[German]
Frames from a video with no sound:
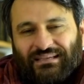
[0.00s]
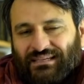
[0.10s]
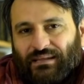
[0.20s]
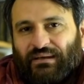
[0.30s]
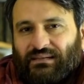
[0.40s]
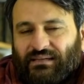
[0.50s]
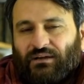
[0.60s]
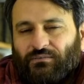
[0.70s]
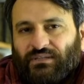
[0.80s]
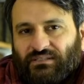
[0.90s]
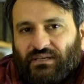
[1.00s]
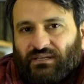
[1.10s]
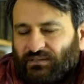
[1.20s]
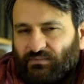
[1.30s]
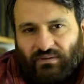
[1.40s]
es geht aber halt darum
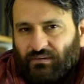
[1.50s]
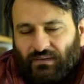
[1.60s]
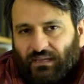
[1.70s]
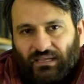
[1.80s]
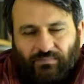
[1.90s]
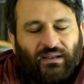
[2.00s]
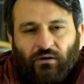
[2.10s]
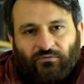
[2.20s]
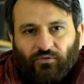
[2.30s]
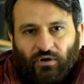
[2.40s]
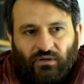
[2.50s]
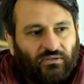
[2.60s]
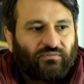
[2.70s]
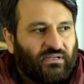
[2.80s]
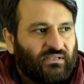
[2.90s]
tatsächlich, also man, ich bin auch ein Freund.
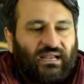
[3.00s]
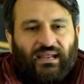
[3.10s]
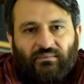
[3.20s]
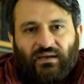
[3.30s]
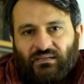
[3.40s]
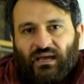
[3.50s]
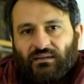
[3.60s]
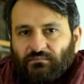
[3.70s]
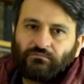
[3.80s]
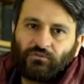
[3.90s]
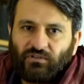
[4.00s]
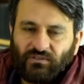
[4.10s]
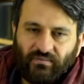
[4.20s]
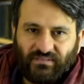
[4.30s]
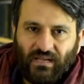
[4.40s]
Also weil ich es alleine machen kann, würde ich
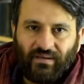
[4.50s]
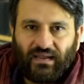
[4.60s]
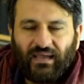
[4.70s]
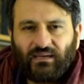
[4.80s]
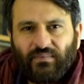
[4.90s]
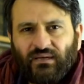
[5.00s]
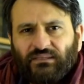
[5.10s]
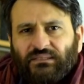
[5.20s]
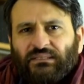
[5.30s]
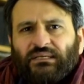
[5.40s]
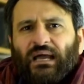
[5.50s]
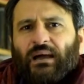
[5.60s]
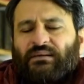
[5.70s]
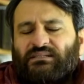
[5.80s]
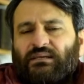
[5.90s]
lieber selber alleine machen.
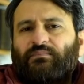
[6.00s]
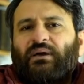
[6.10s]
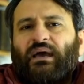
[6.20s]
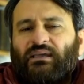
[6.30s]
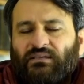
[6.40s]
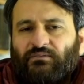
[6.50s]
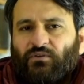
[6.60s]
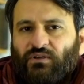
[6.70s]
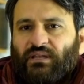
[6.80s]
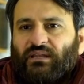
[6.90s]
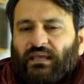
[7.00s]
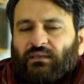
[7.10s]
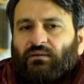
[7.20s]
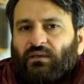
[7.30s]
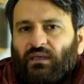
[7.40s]
Aber es gibt Bereiche, wo ich dann
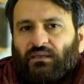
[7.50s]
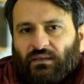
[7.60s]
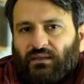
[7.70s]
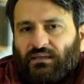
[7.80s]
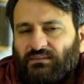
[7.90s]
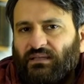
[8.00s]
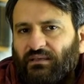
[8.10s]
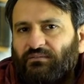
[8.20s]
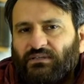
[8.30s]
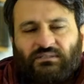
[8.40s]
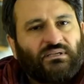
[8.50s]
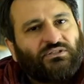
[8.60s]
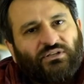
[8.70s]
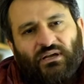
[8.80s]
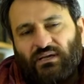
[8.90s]
denke, okay, hier, da ist irgendwas, der
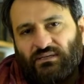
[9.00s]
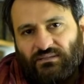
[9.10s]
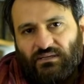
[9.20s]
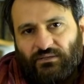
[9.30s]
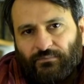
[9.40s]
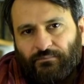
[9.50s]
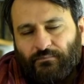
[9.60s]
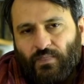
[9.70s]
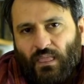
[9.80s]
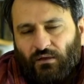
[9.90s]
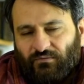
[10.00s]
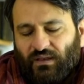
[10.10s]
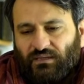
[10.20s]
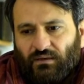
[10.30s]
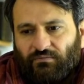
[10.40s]
ist stärker als ich. Und
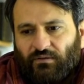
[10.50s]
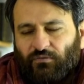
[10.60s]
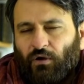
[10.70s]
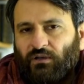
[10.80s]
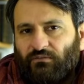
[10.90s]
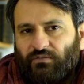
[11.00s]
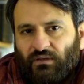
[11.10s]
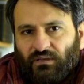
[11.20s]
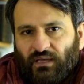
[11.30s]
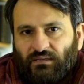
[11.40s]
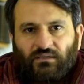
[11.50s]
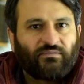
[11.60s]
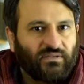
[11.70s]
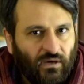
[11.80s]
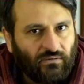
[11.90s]
wenn ich dann einfach Freunde finden kann, denen ich
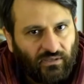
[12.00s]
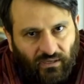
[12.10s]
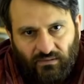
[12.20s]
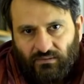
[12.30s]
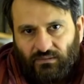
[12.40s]
vertrauen kann,